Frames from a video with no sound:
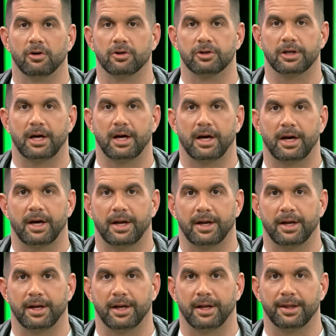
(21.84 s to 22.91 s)

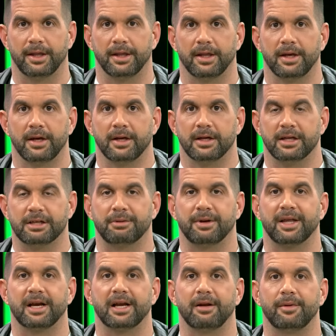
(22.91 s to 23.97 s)
Óscar Hernández. Es
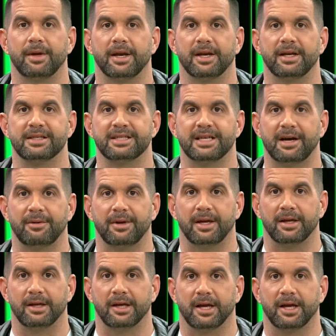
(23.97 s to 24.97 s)
verdad que el viernes Xavi,